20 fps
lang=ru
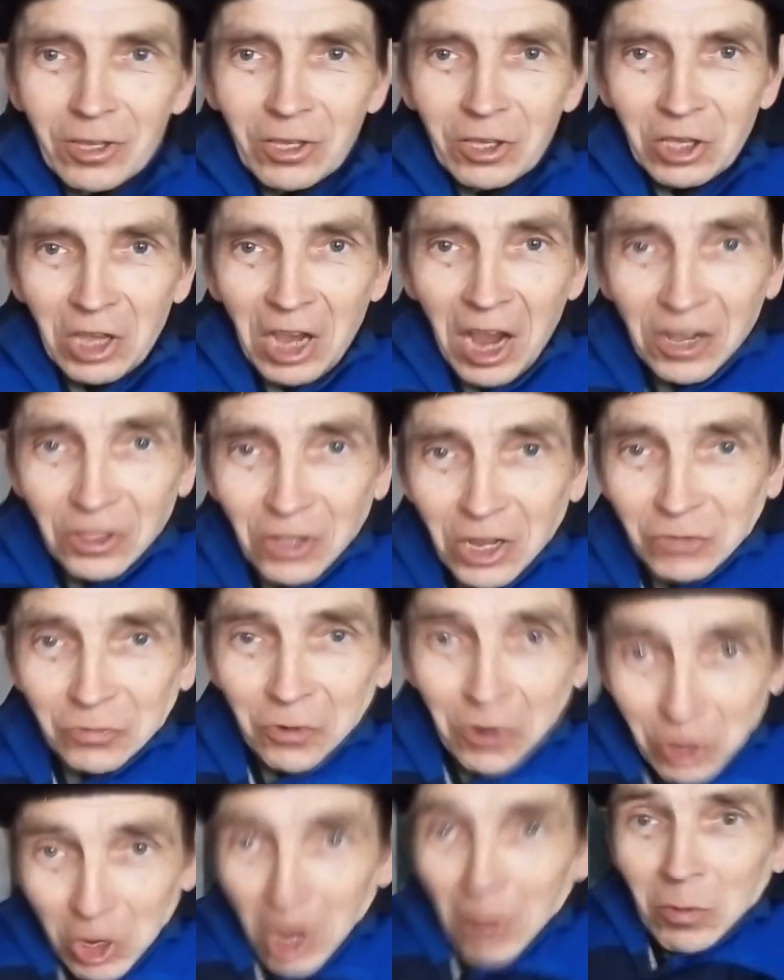Я на
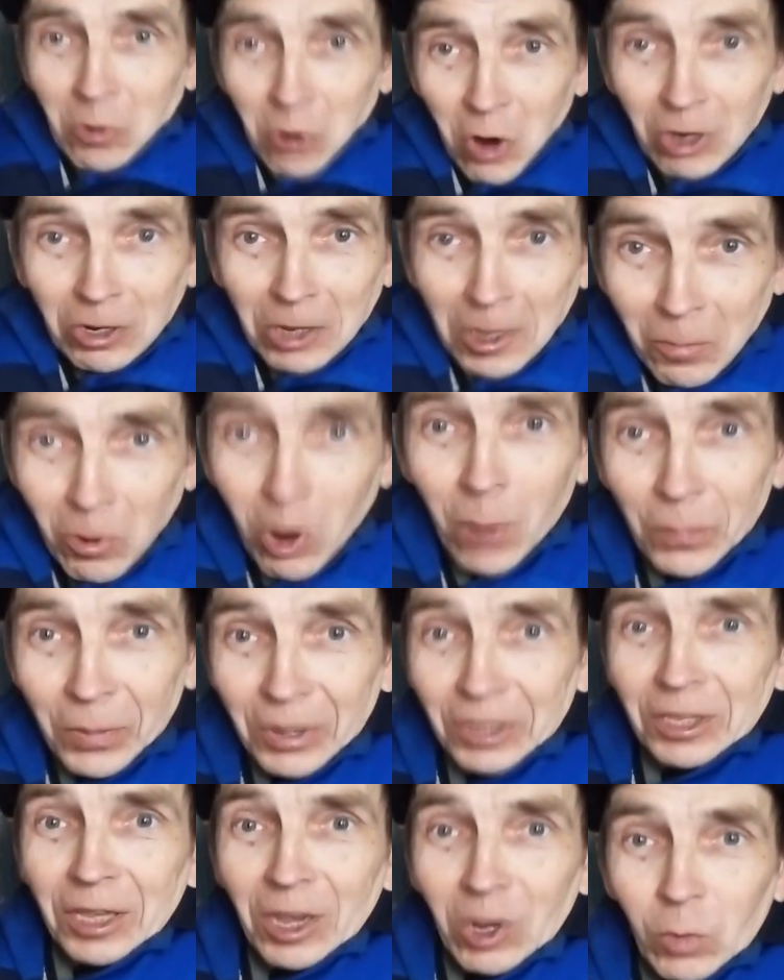своем горьком
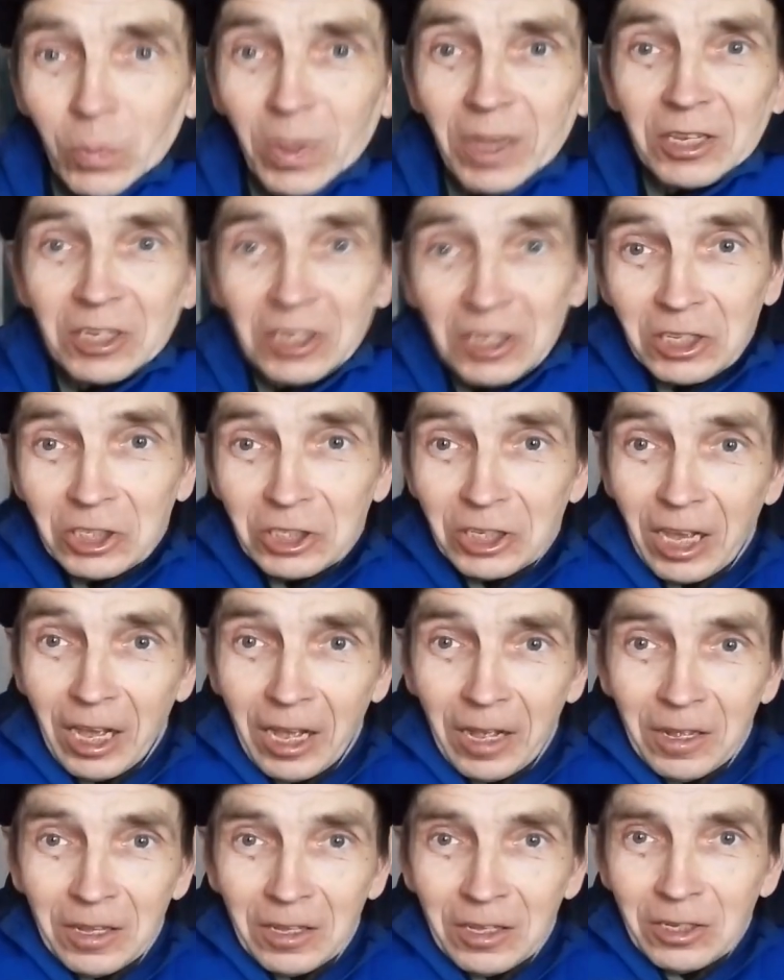опыте убедился,
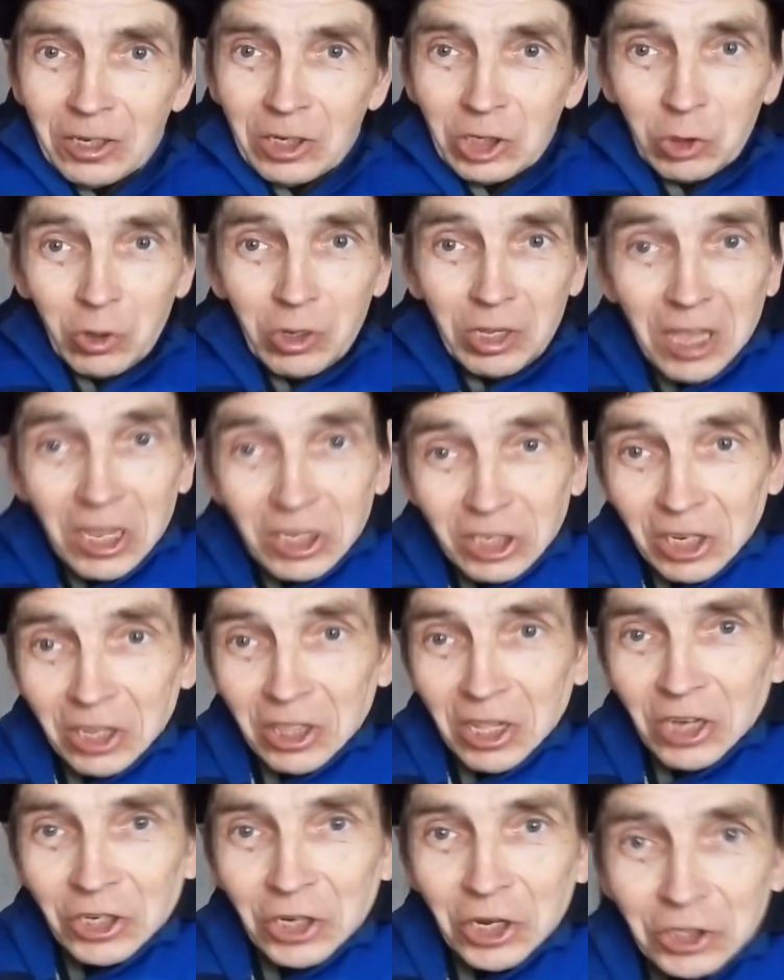что если
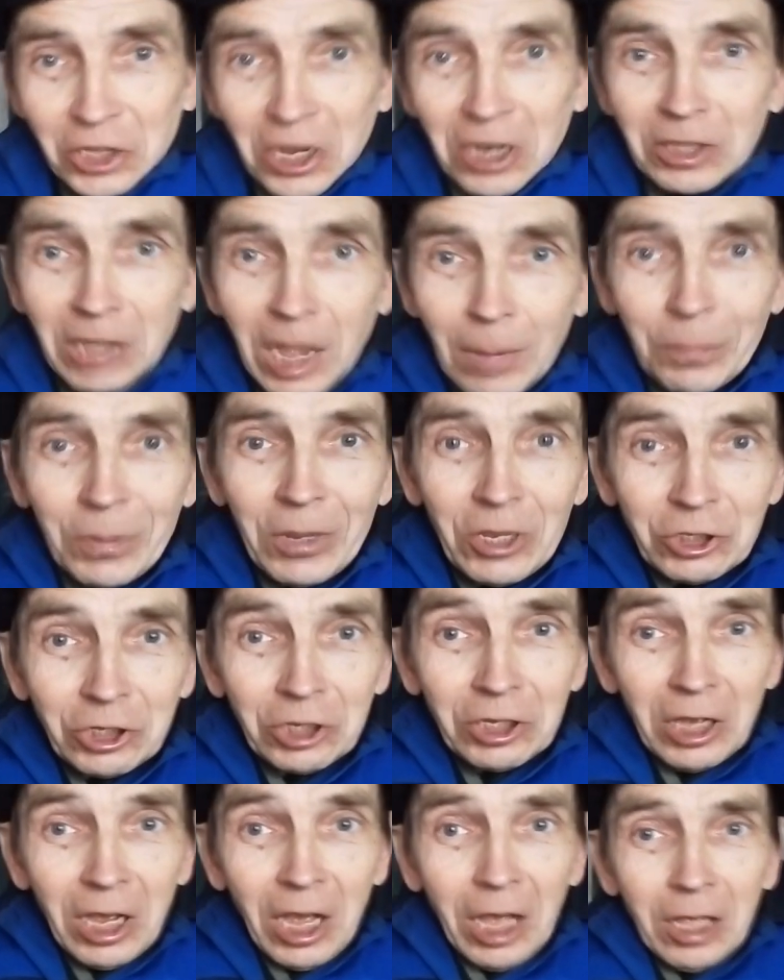на часах
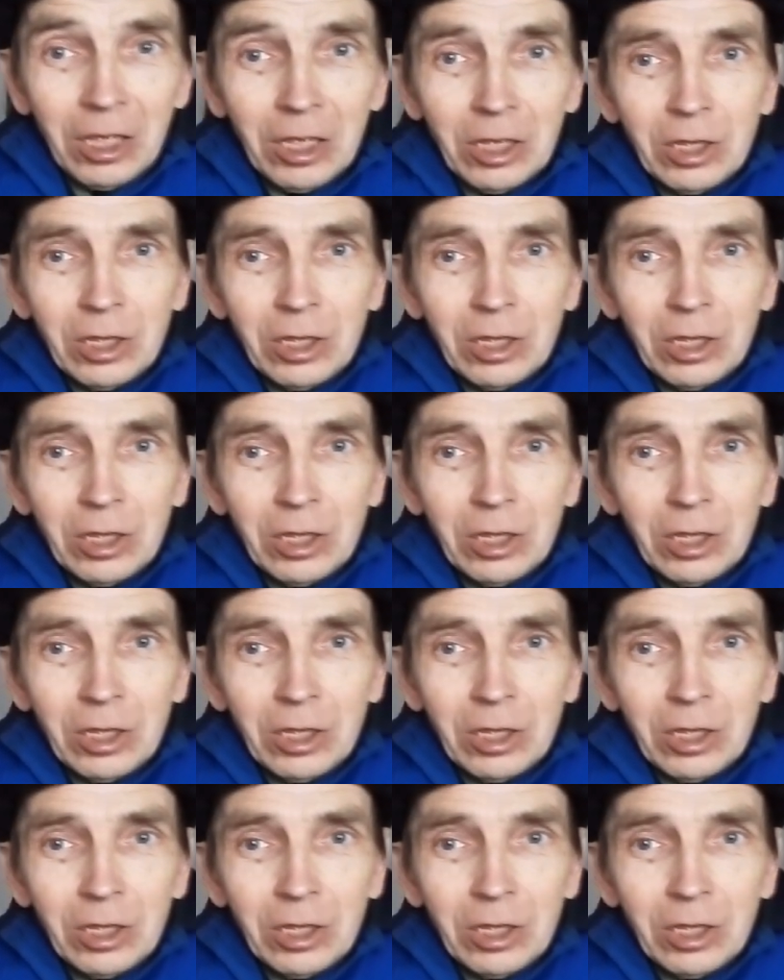написано,